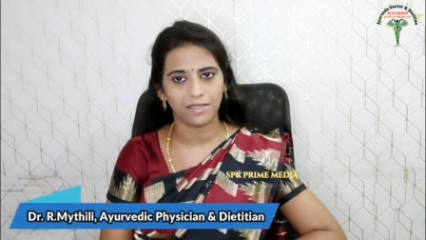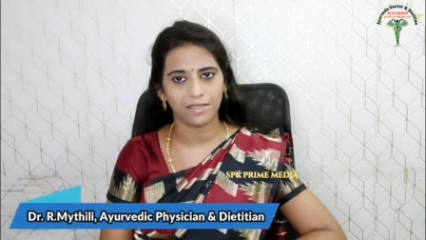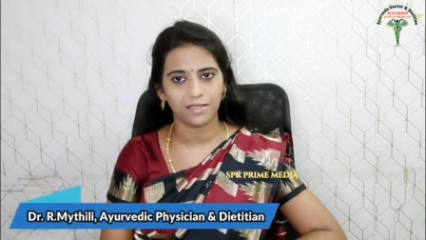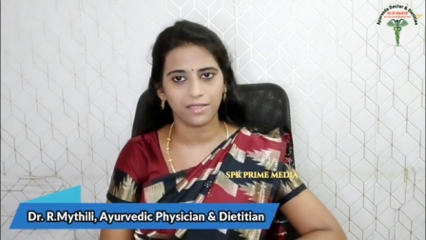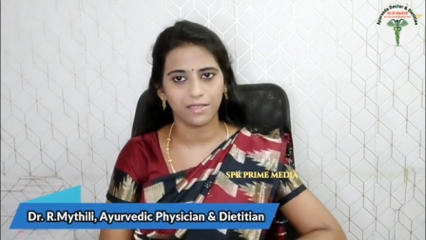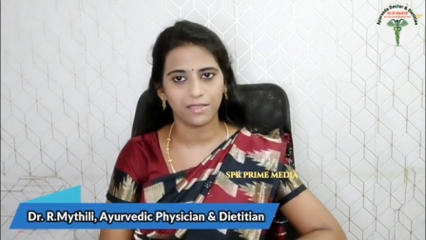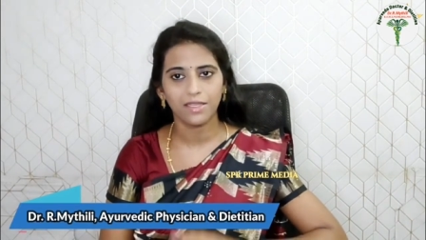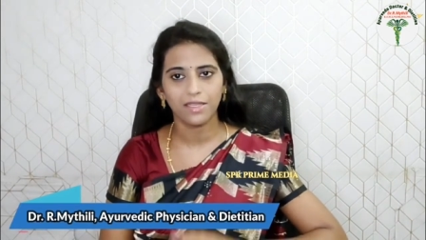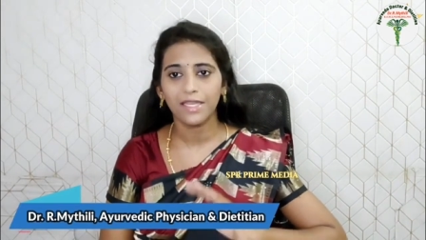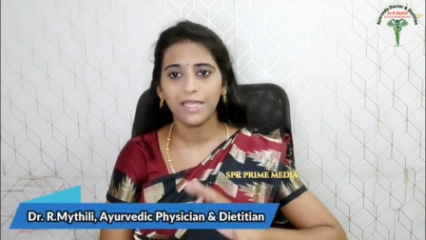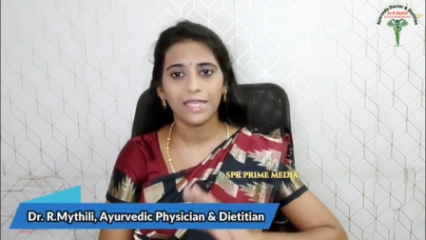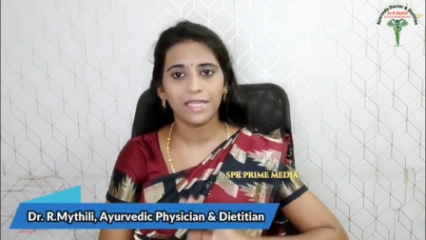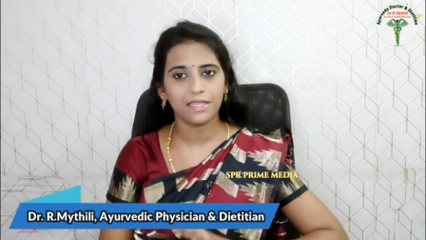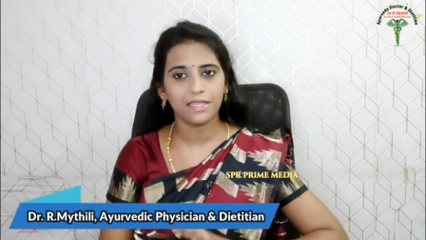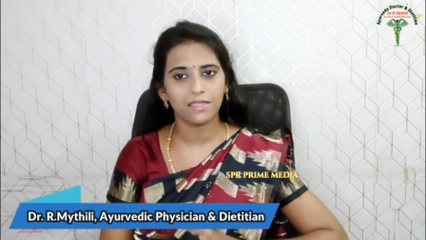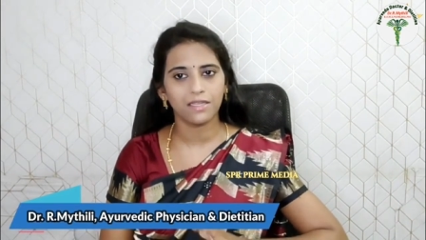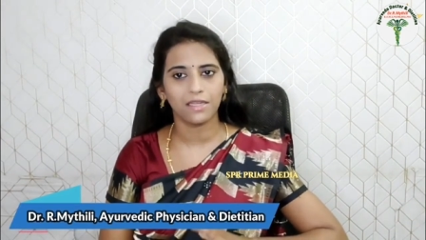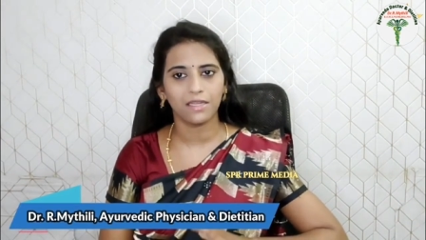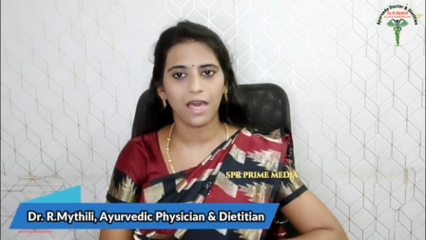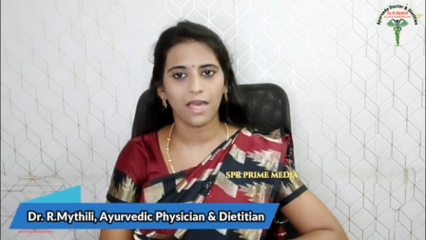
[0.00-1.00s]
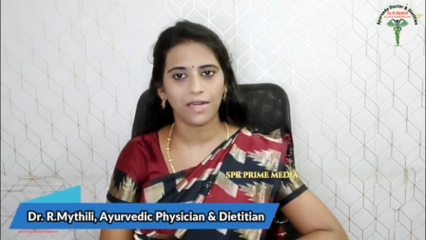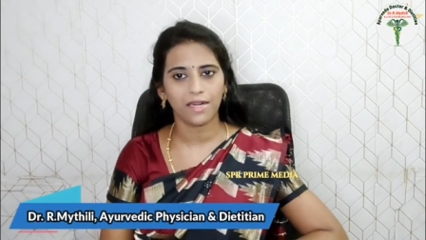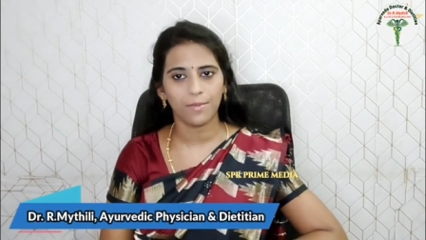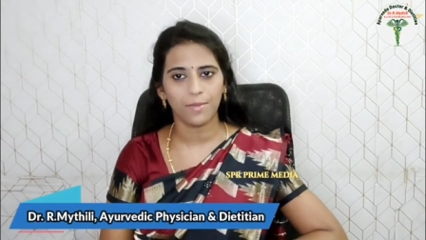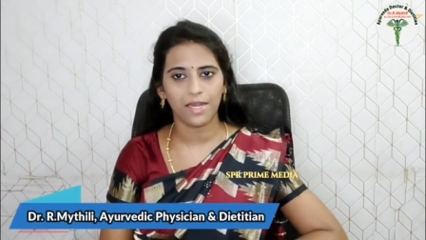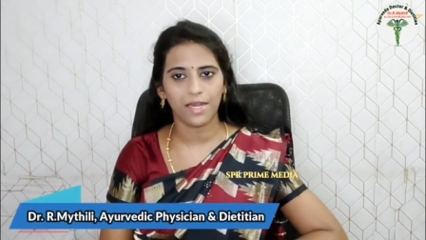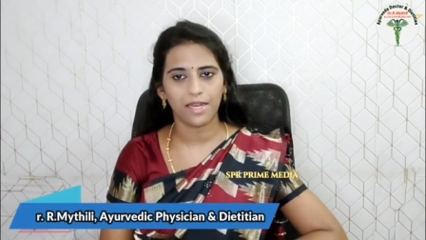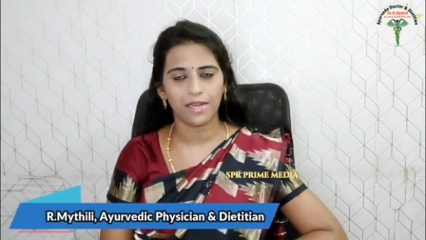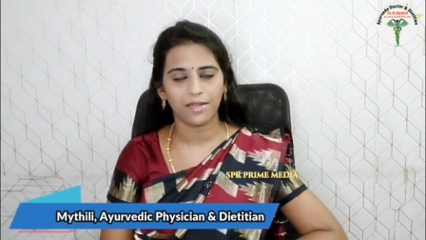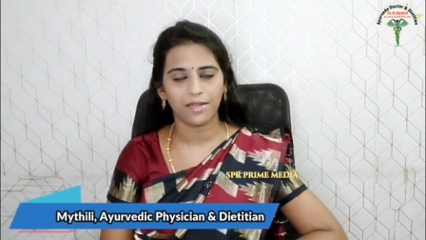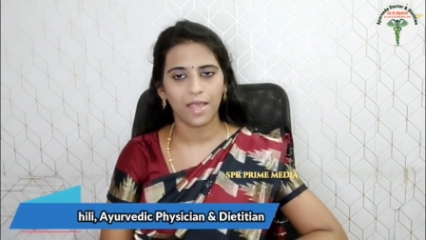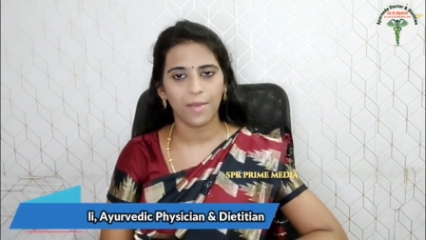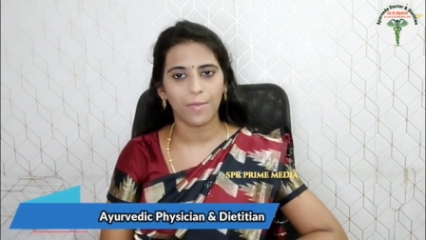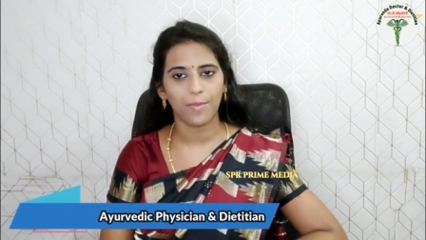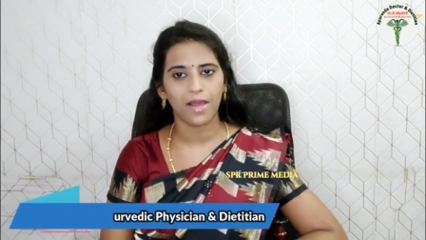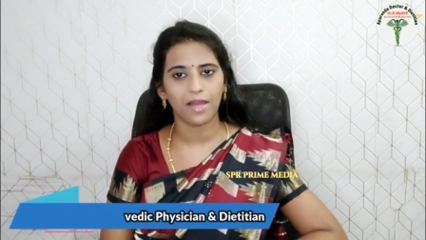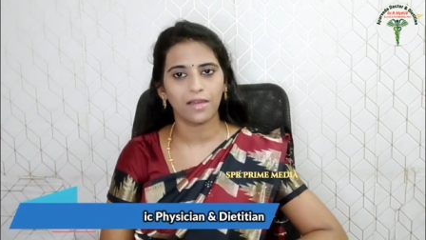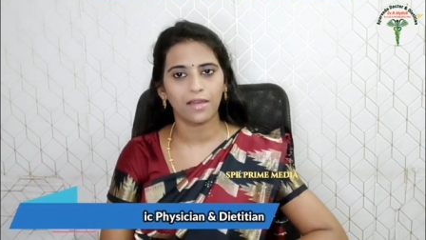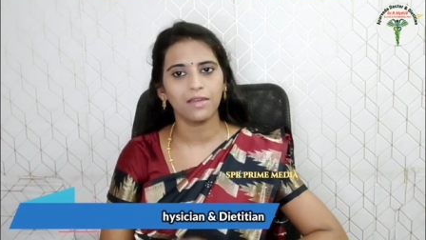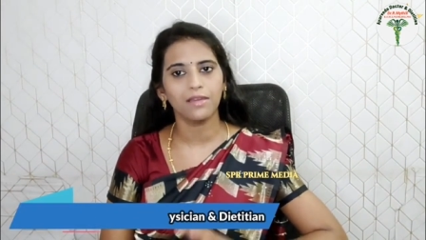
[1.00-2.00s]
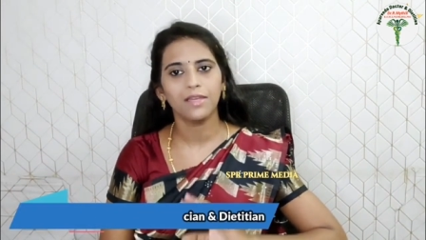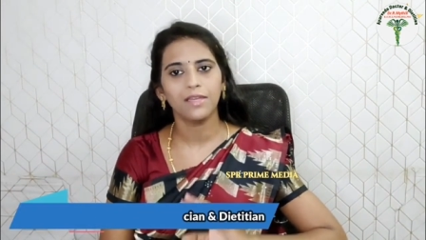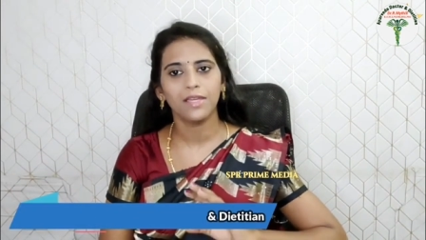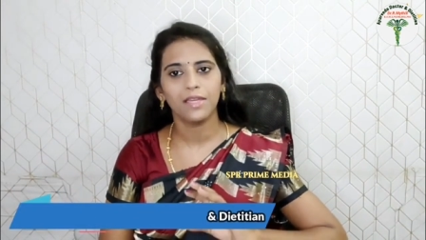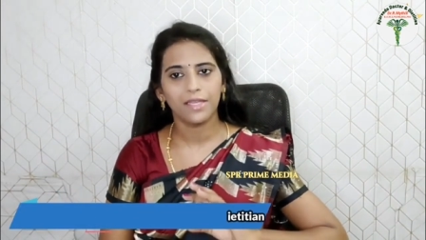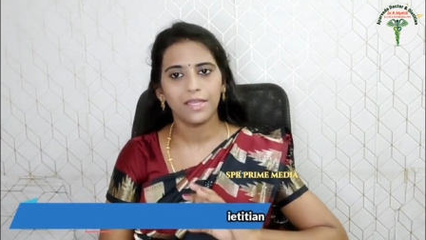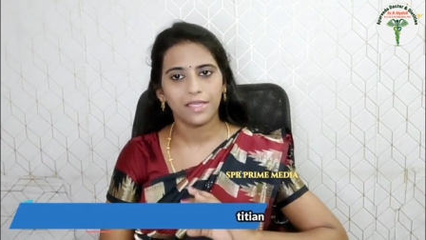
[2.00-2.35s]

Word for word: இருக்கு இதுக்கு காரணம் என்னன்னு கேட்பாங்க